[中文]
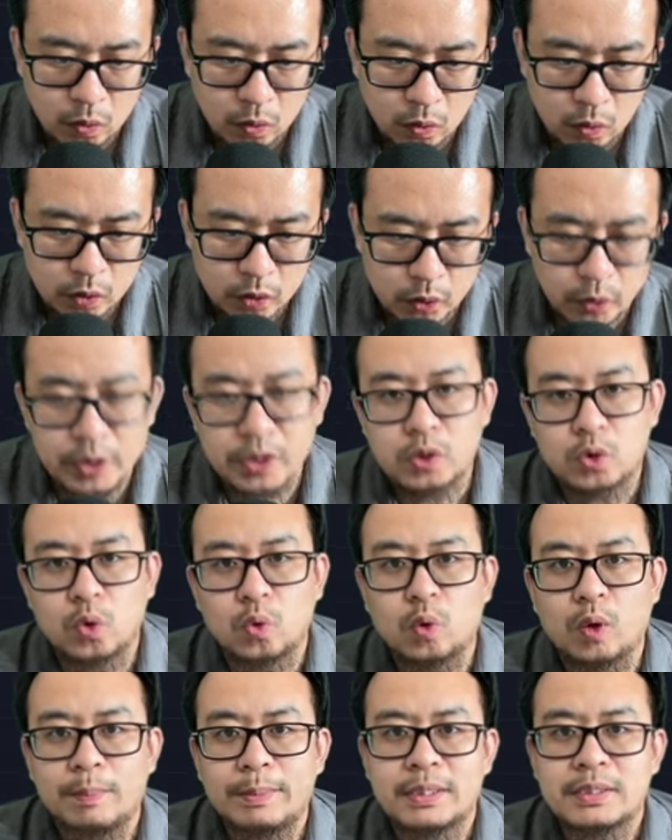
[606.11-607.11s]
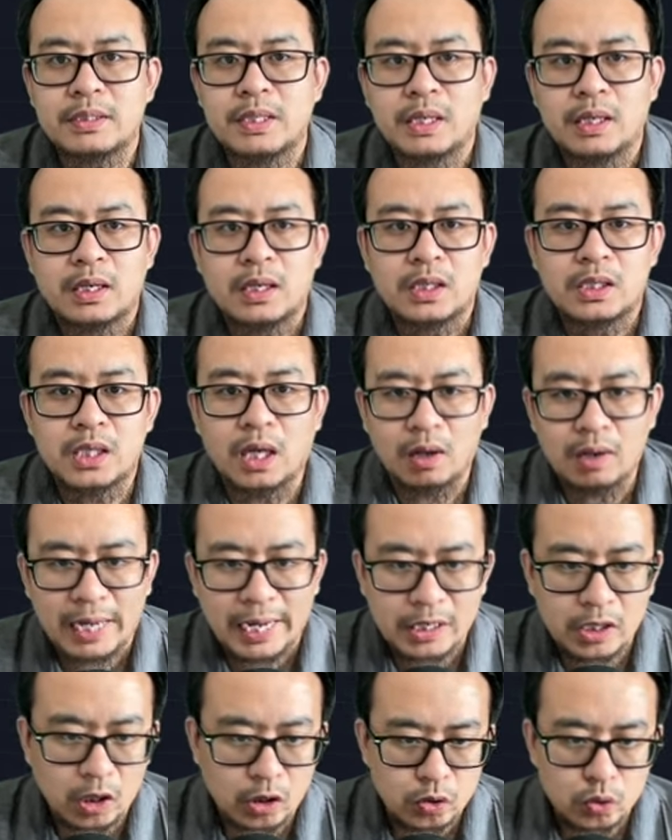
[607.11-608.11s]
所以说我们绕
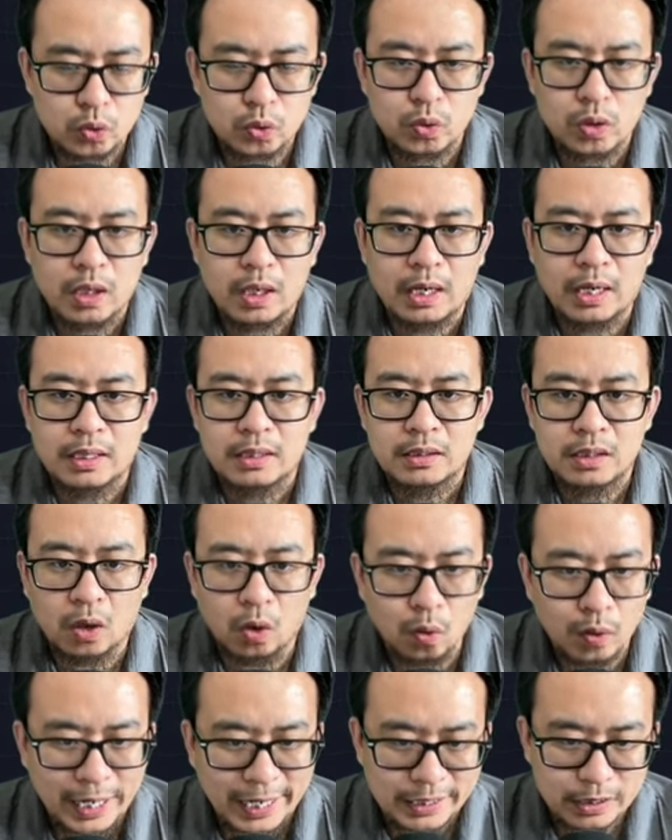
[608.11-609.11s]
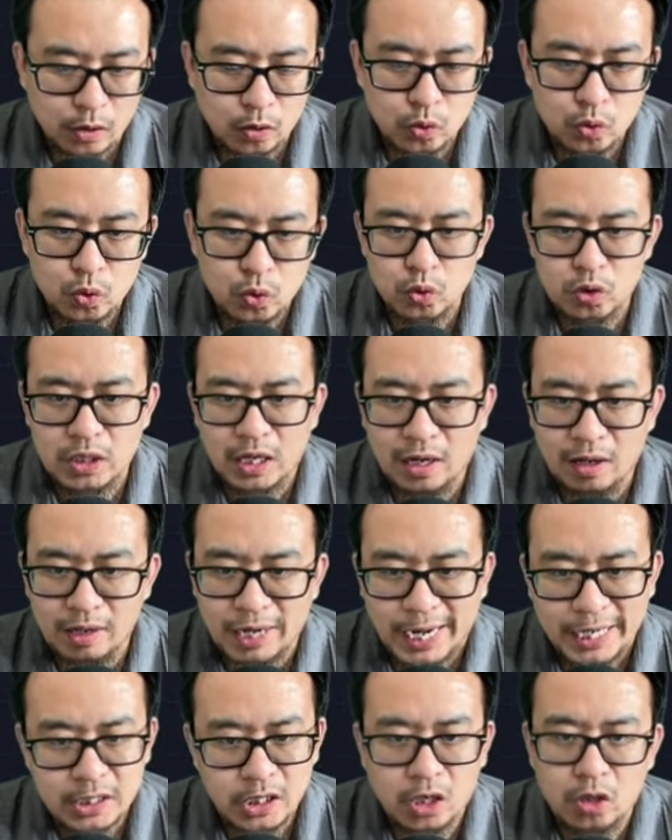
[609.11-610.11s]
来绕去啊，投来投去，炒
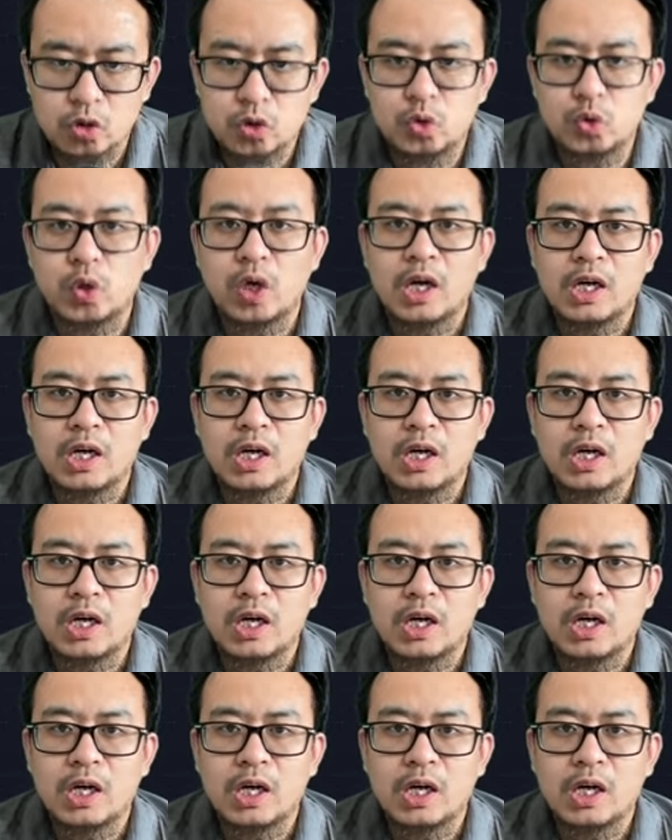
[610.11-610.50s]
来炒去，